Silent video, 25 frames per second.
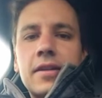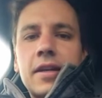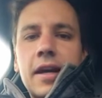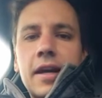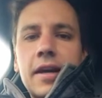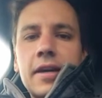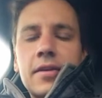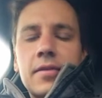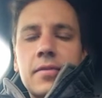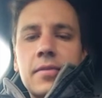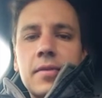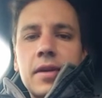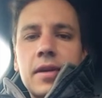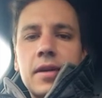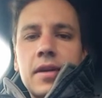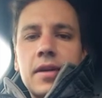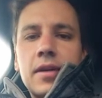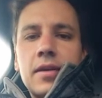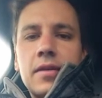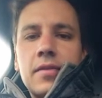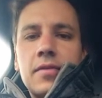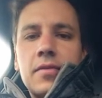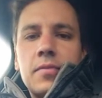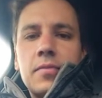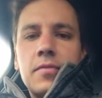ganz klar, ich
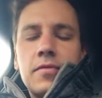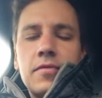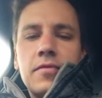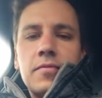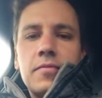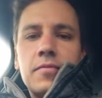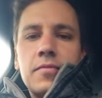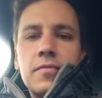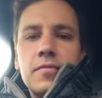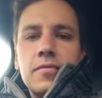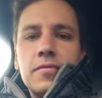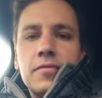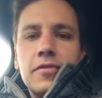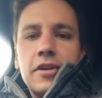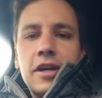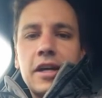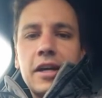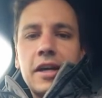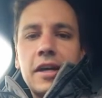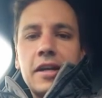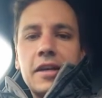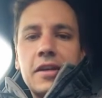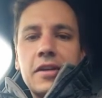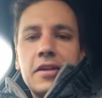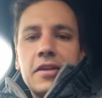äh,
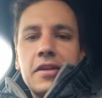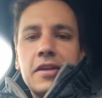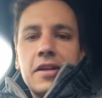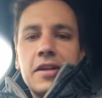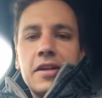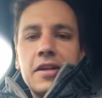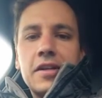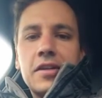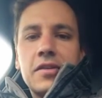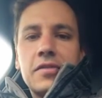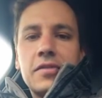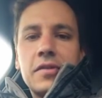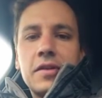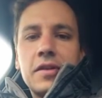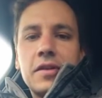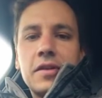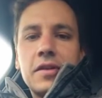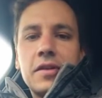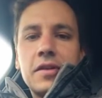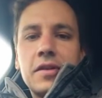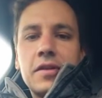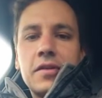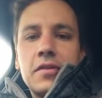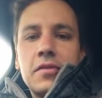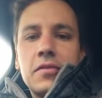fahre Rennen, ich will,
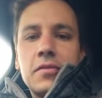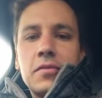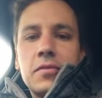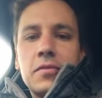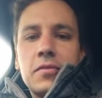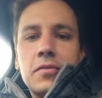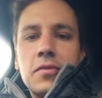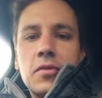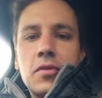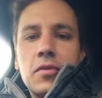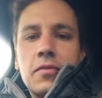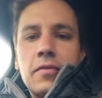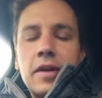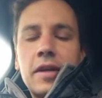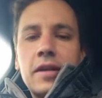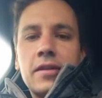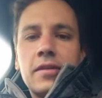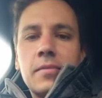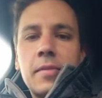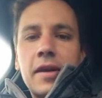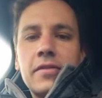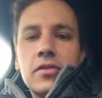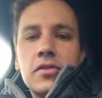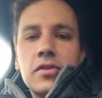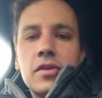weil ich
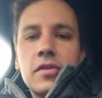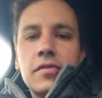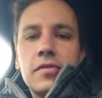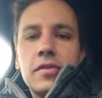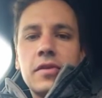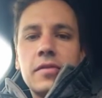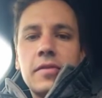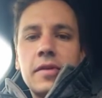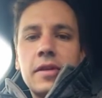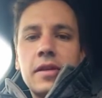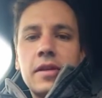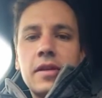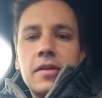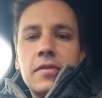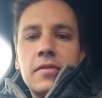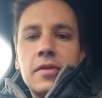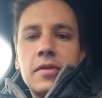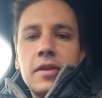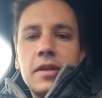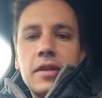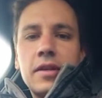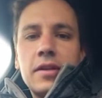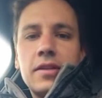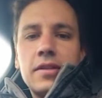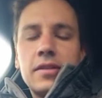die Meisterschaft gewinnen
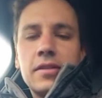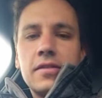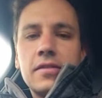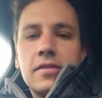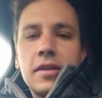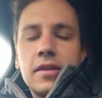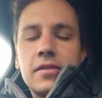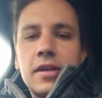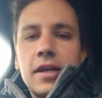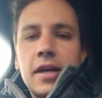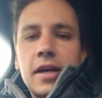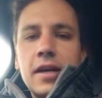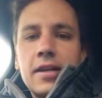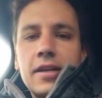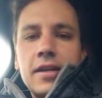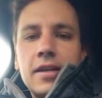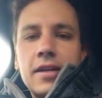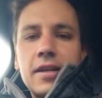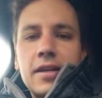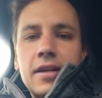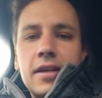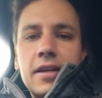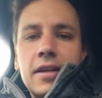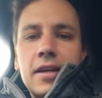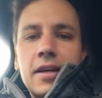will. Das ist ganz
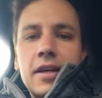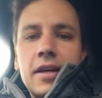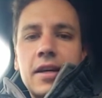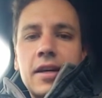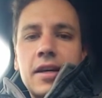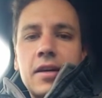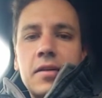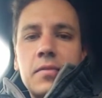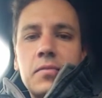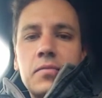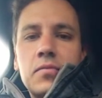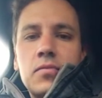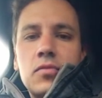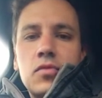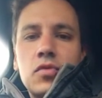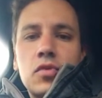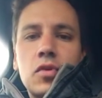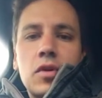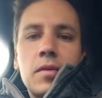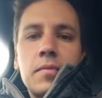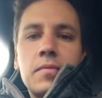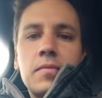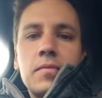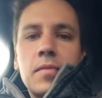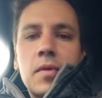klar. Äh,
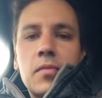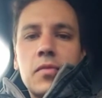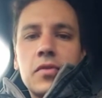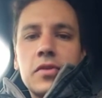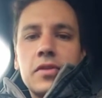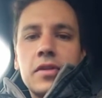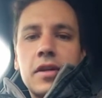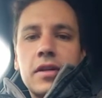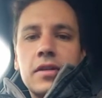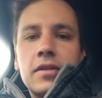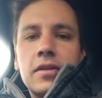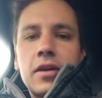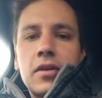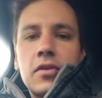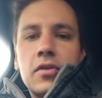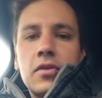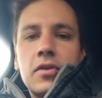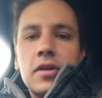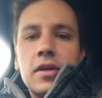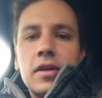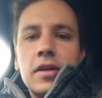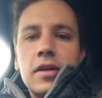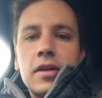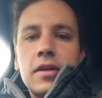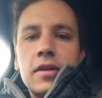nur man muss halt auch
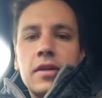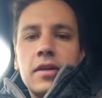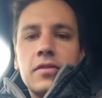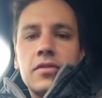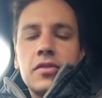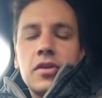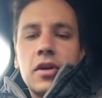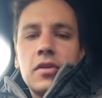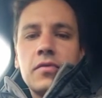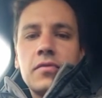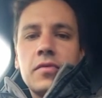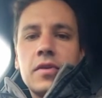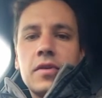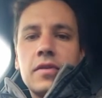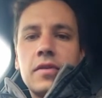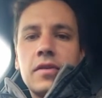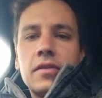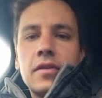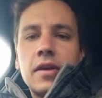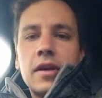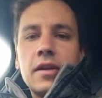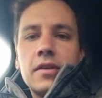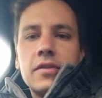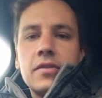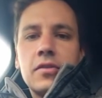äh, jetzt schauen, wie
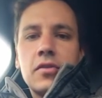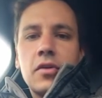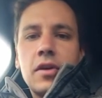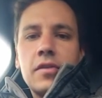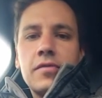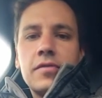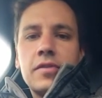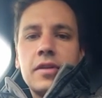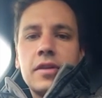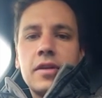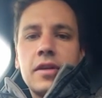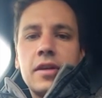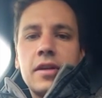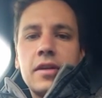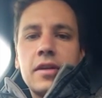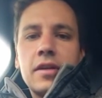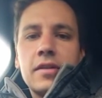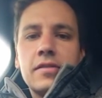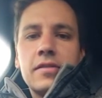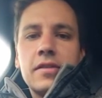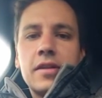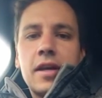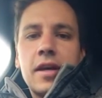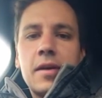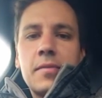das alles läuft. Äh,
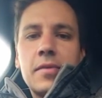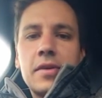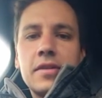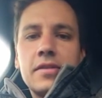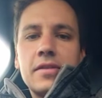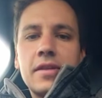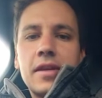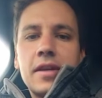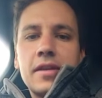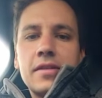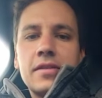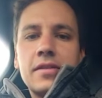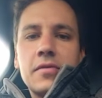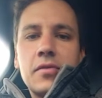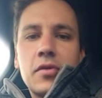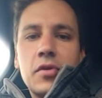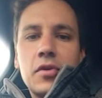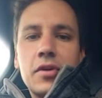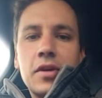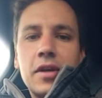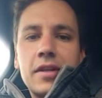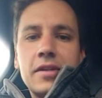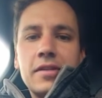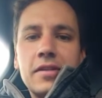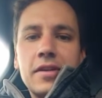jetzt haben wir das erste
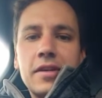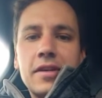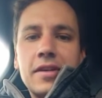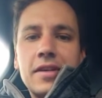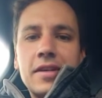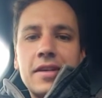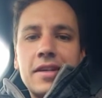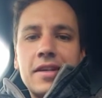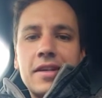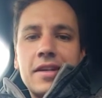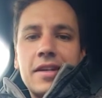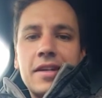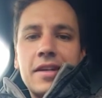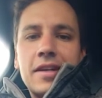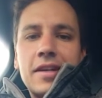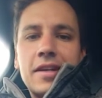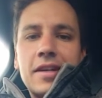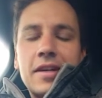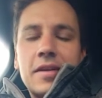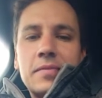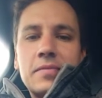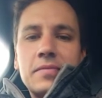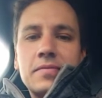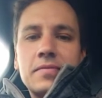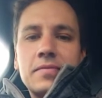Wochenende.
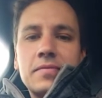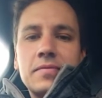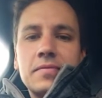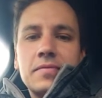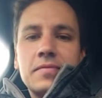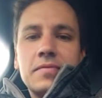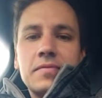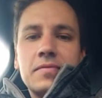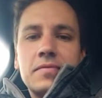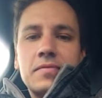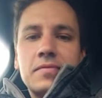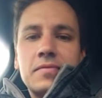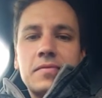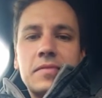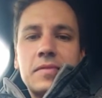Ähm,